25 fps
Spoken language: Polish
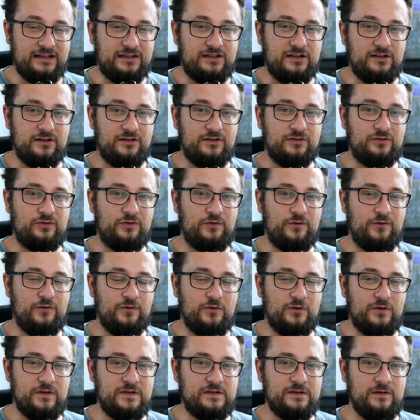to
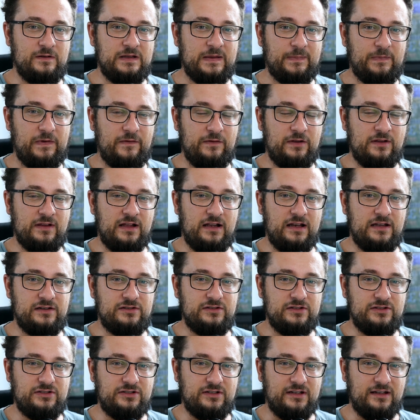twórcą na pewno
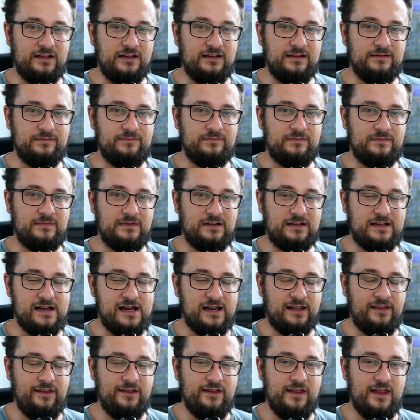należy się
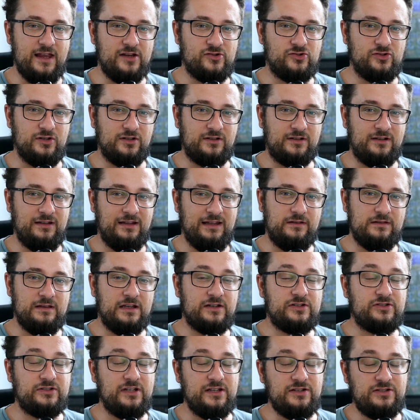karny jeżyk.
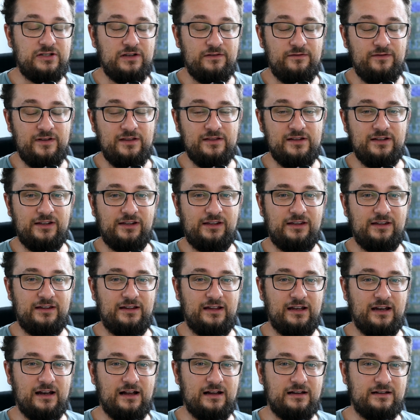Na szczęście w innych
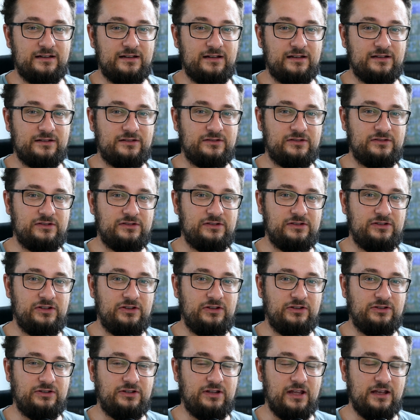grach
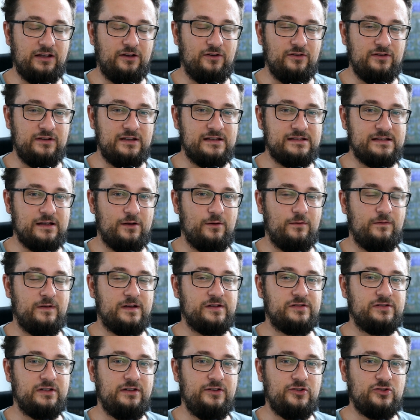tego nie
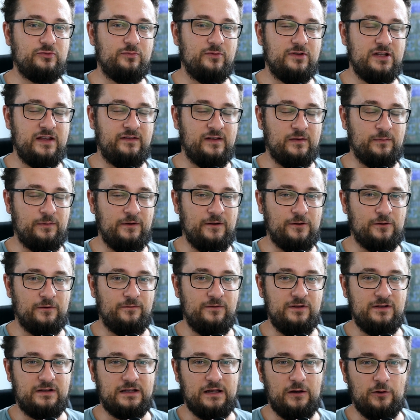zauważyliśmy, nie wiem, pewnie to
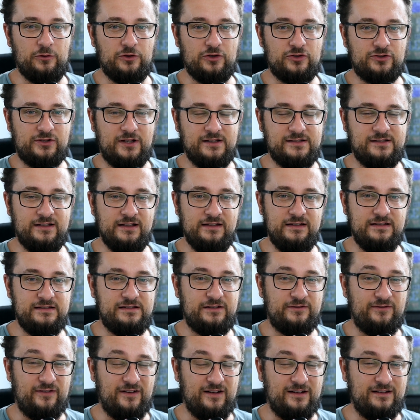wynikało troszkę z
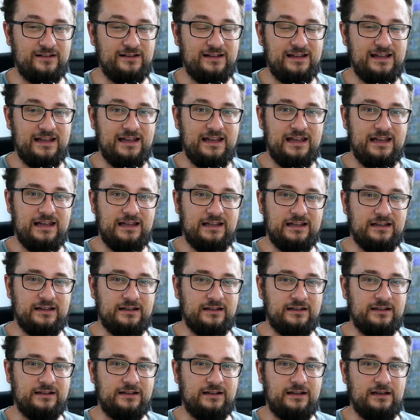lenistwa.
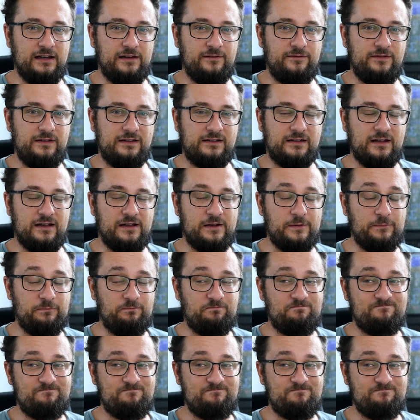E, grafika